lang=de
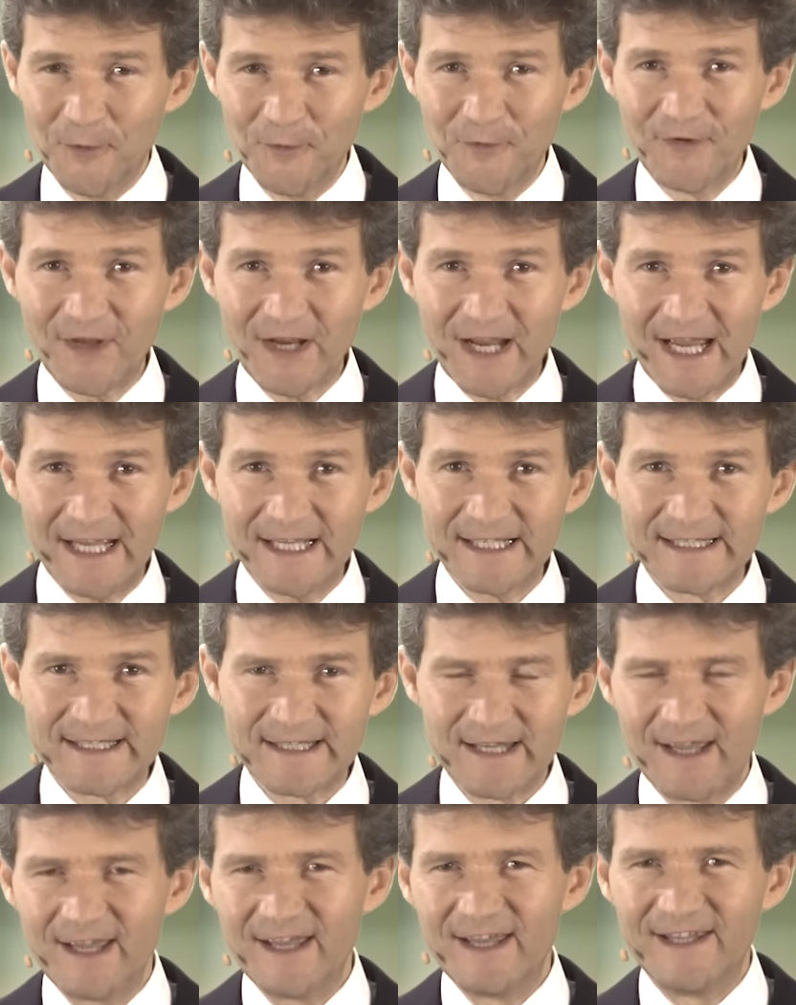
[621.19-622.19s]
Unser
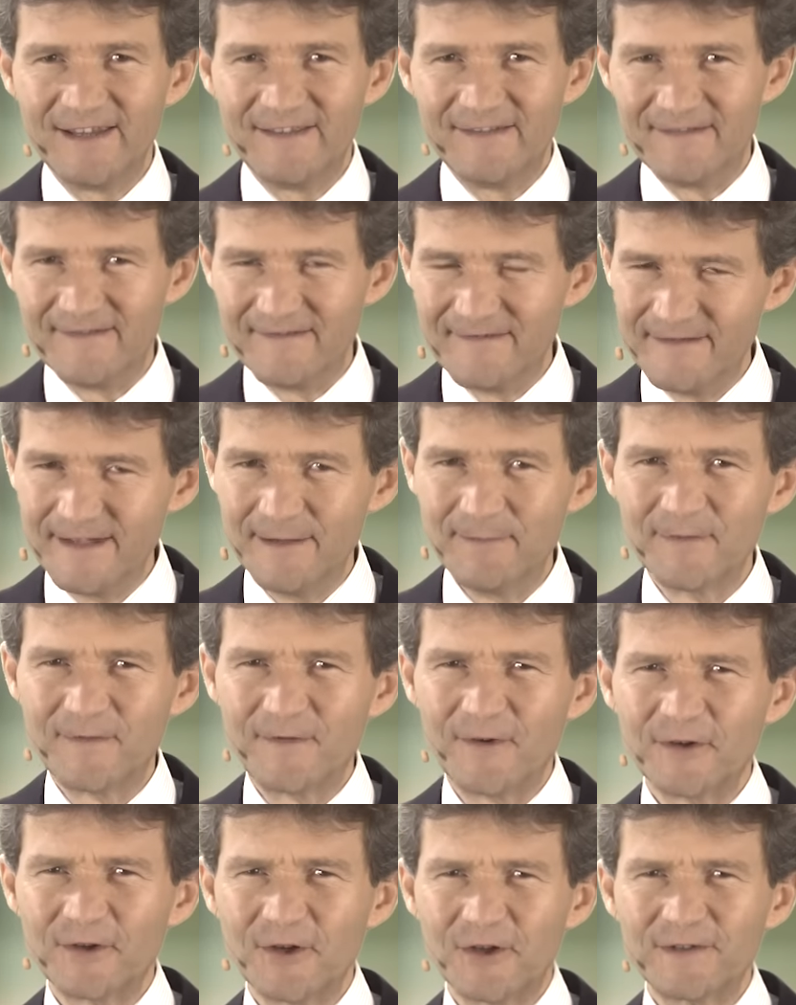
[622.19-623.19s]
Geist nimmt
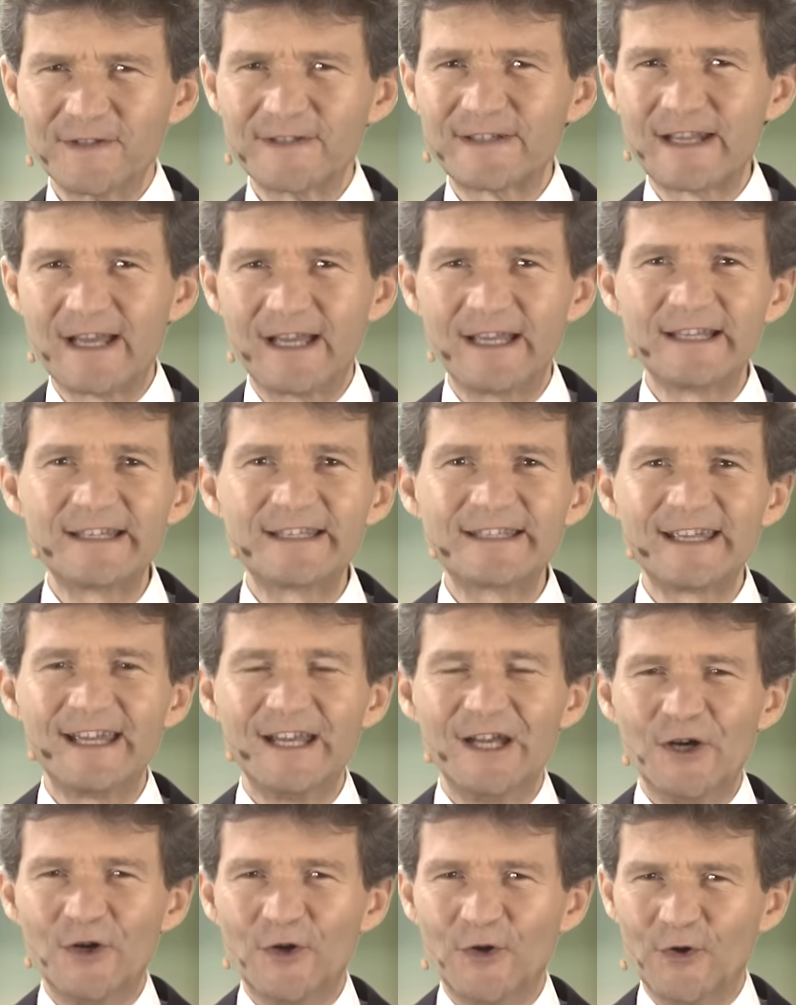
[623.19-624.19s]
von Gottes Geist
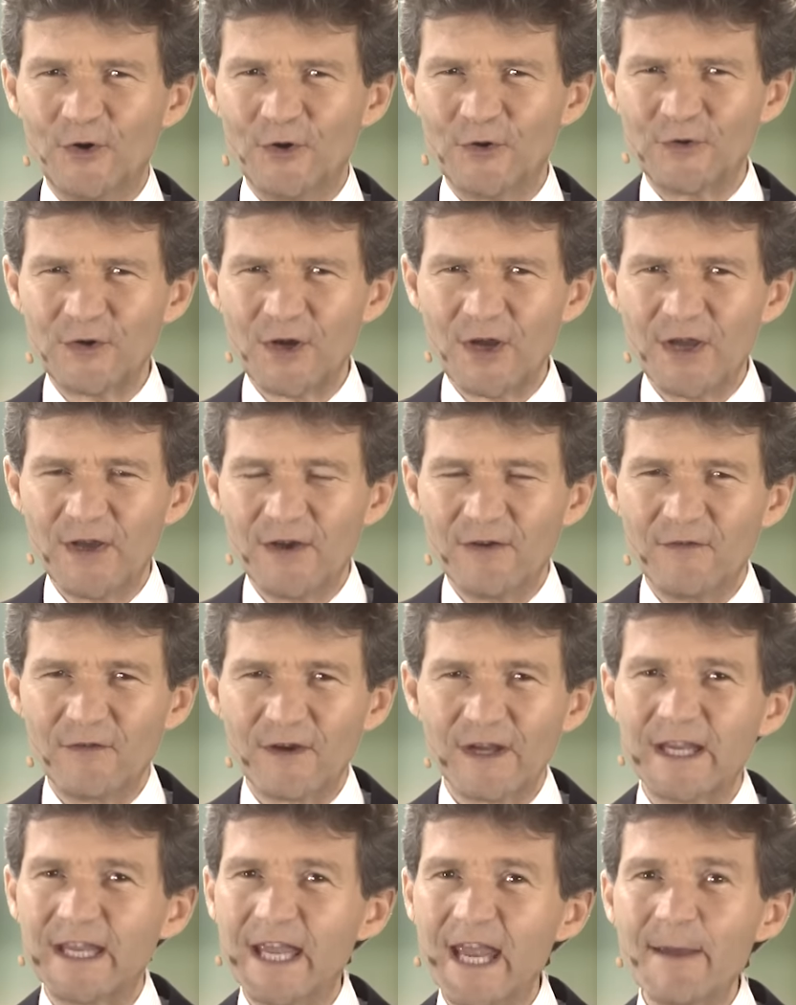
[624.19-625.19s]
und
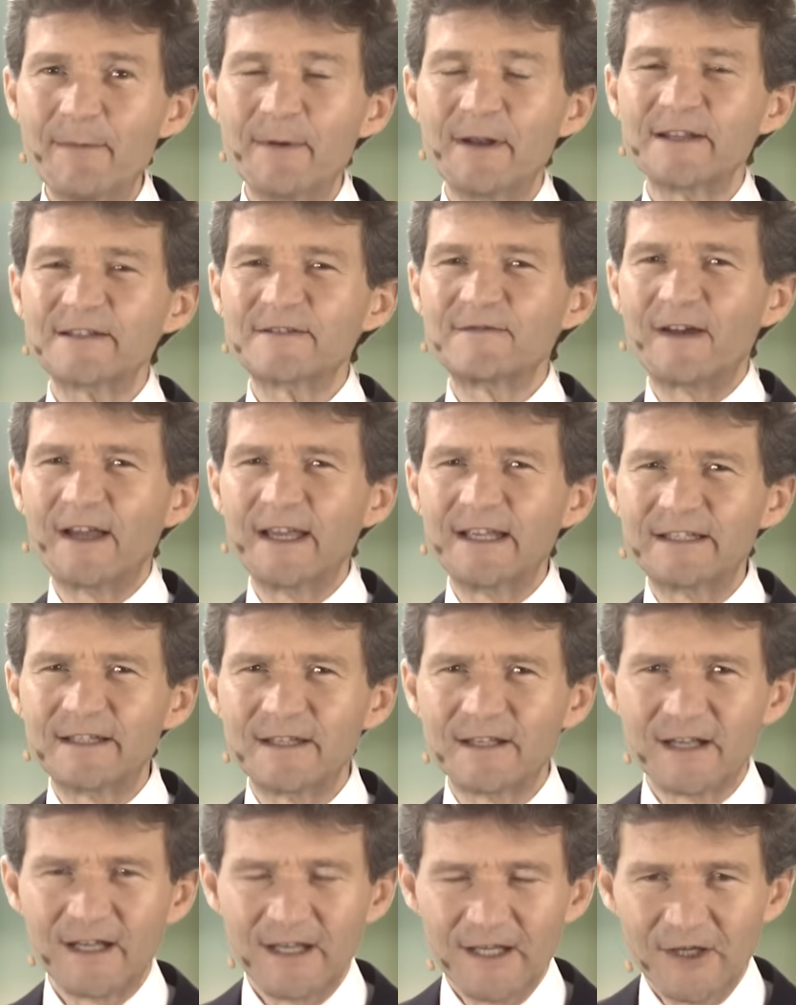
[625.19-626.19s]
geben es
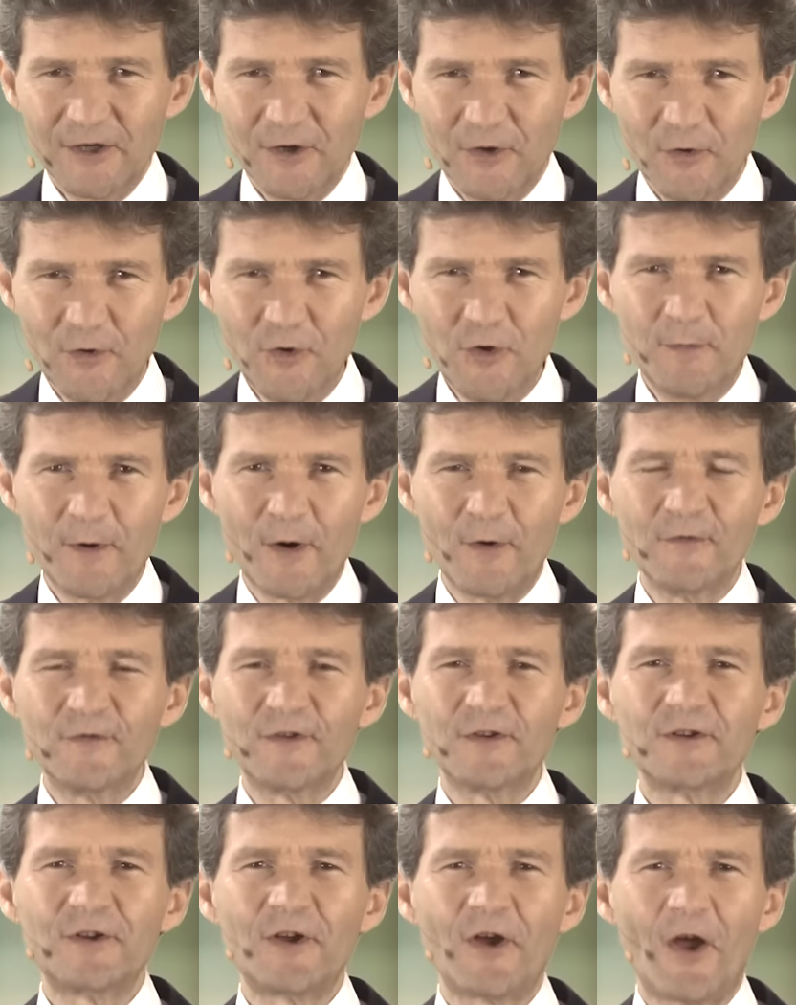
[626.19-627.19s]
weiter über
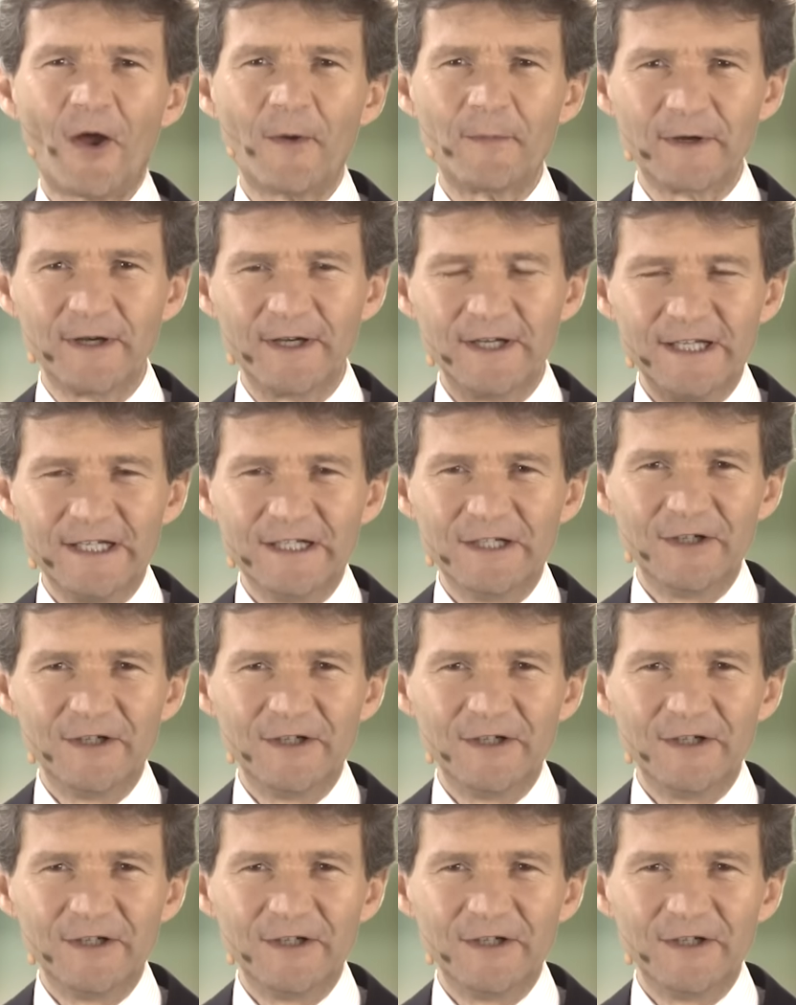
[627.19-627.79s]
unseren Körper.